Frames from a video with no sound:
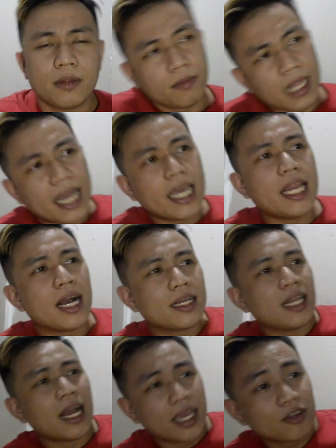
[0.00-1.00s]
Lagi lang,
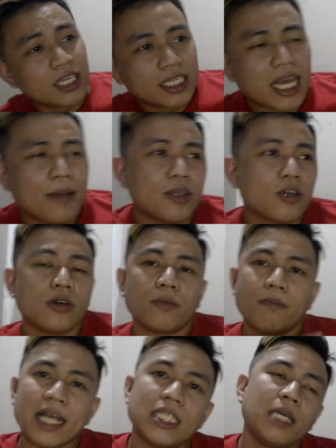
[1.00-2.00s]
lagi ko sinasabi to,
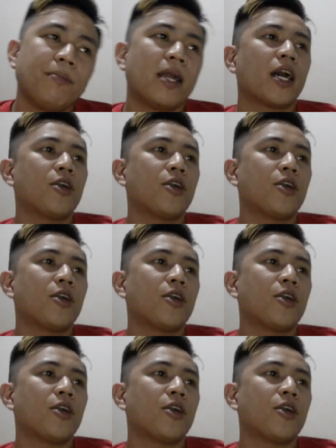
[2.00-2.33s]
positive lang kayo